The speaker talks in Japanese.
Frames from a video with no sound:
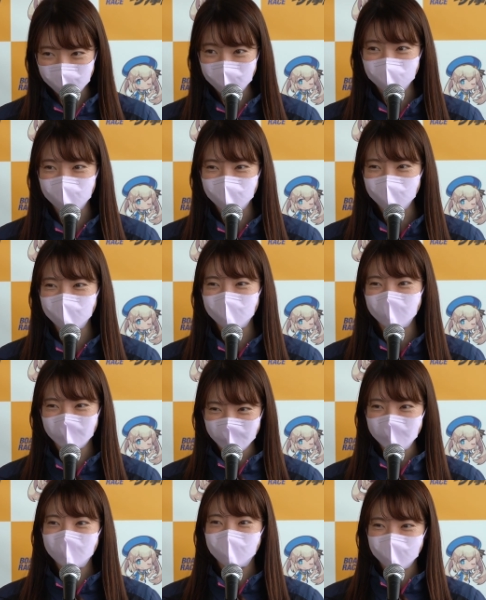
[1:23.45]
はい。
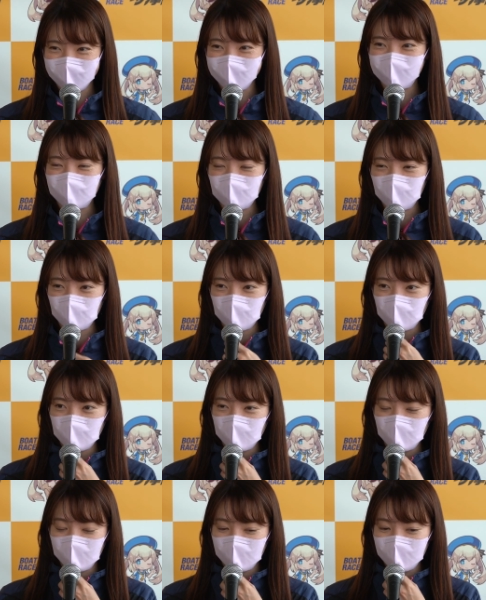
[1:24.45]
もともとやられて
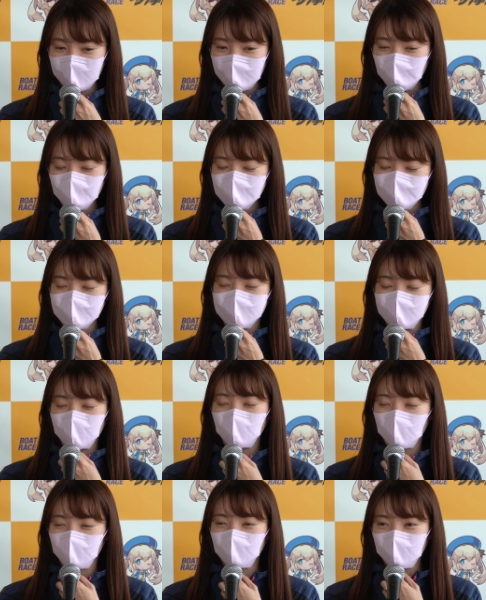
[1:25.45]
たんですか、はい、あちっ
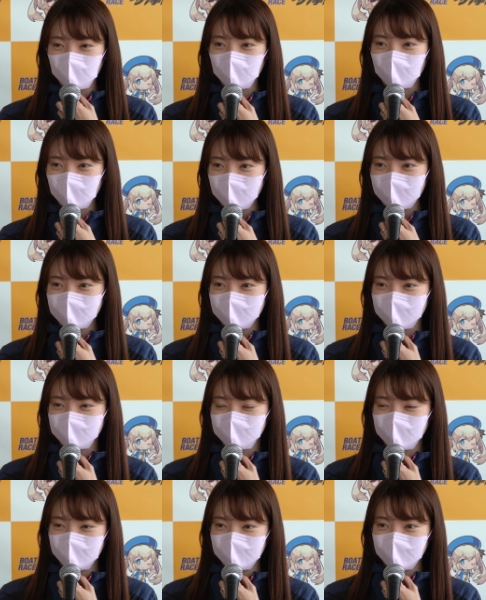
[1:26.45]
ちゃい子供の頃やって
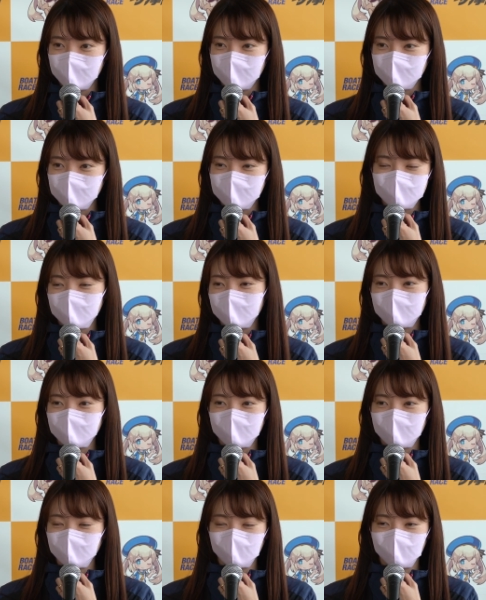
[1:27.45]
たぐらいで全
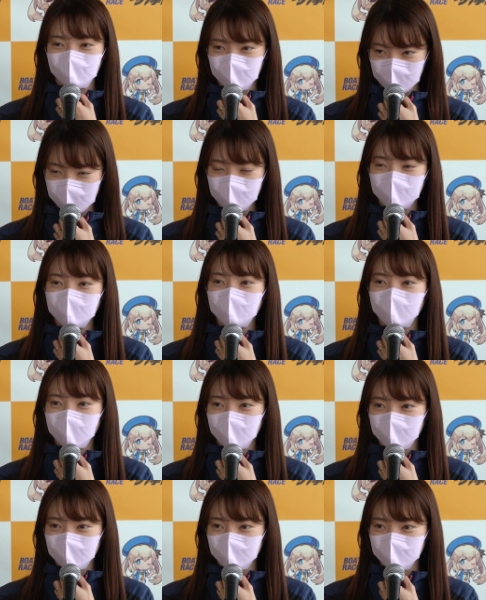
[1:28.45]
然あのに
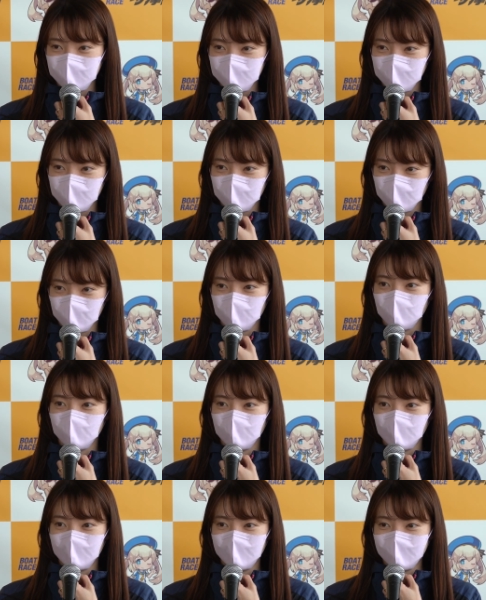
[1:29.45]
わかなんですけ
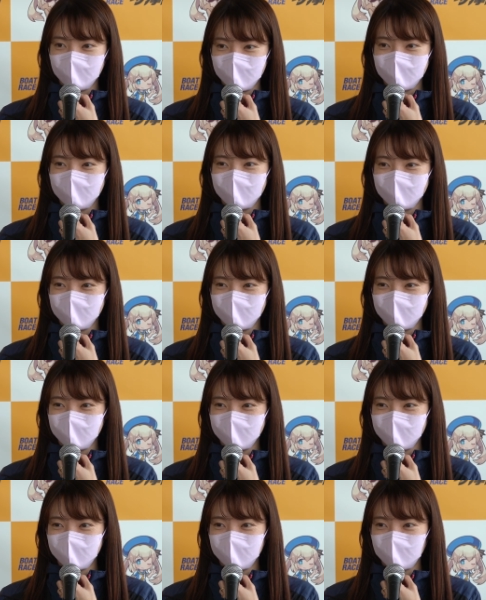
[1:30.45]
どはい、じゃあ
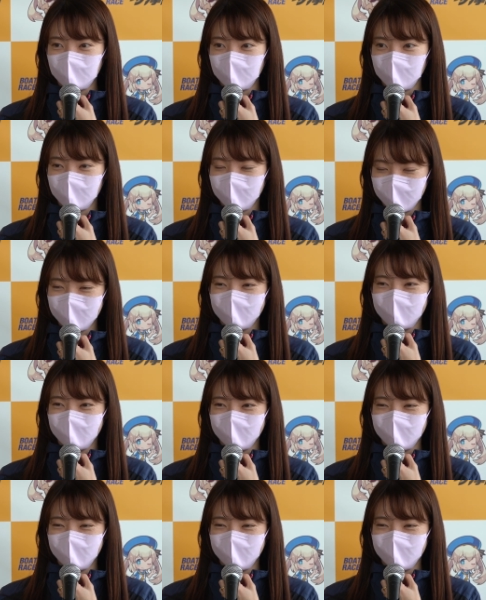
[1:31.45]
ピアノを新し